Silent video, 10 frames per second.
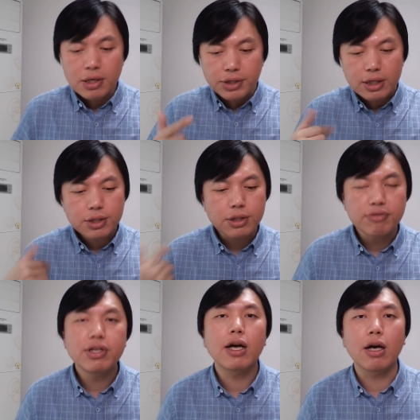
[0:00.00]
这个事情
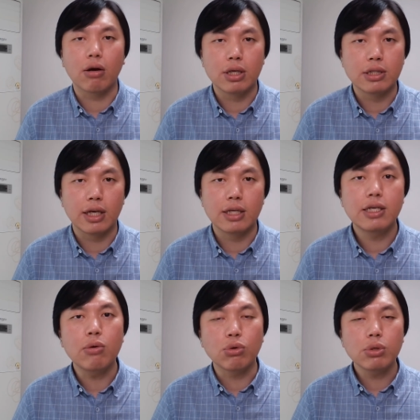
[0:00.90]
非常好理解。以
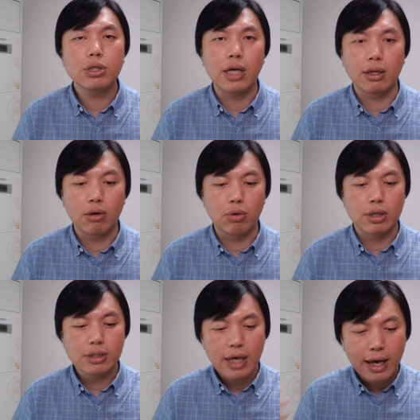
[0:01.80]
前我多次强调过，
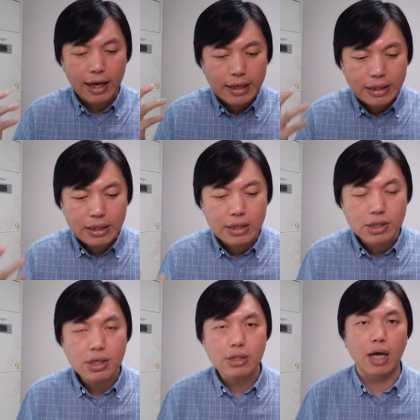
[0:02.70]
在一个
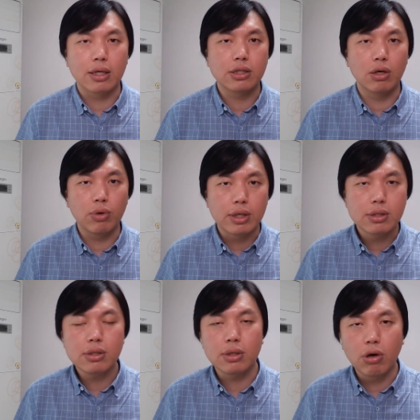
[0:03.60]
正常的社会，
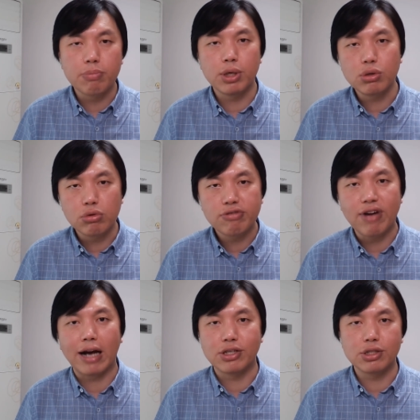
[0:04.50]
自由、民主、
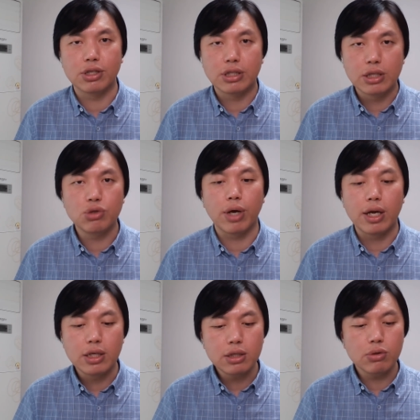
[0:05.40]
法治、人
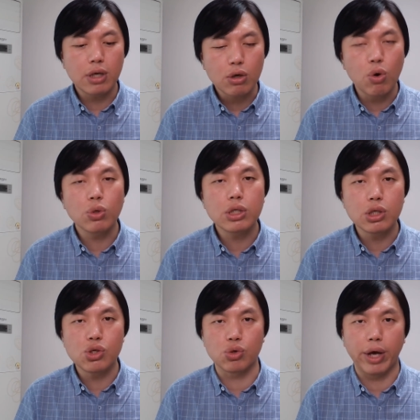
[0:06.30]
权，这就像空
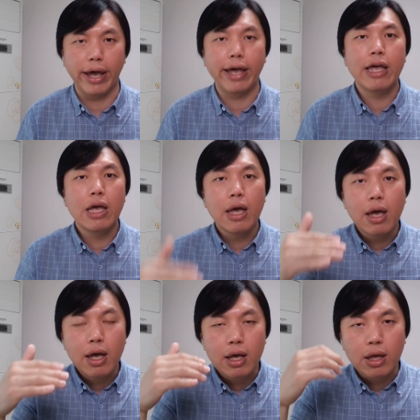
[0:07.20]
气、水，
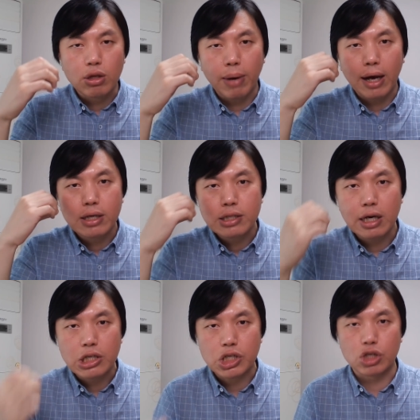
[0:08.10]
对吧？
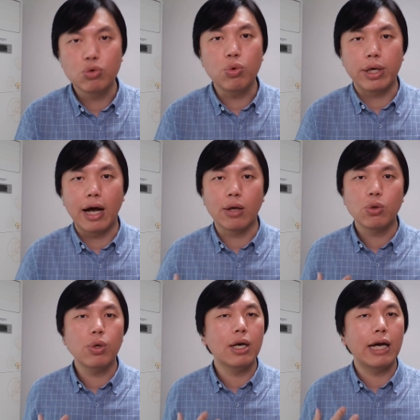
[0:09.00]
像食物一样，
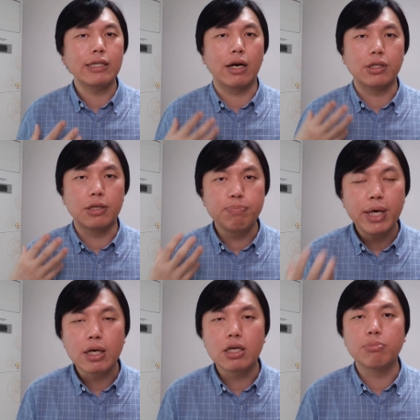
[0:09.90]
对人来讲是
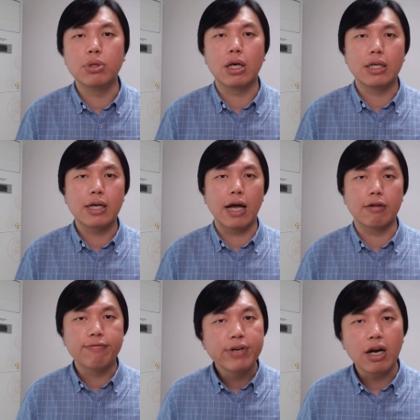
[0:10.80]
片刻不能离开的，
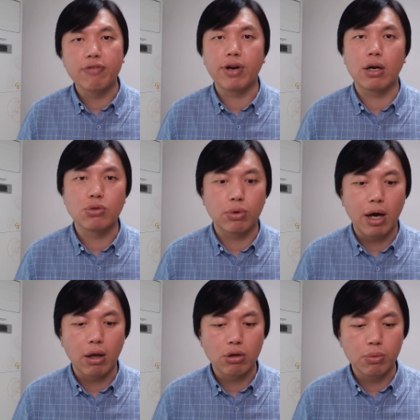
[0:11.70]
非常非常重
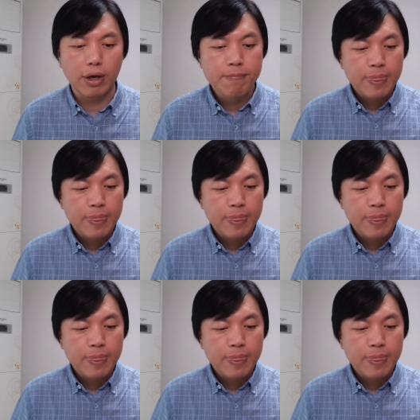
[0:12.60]
要对不对？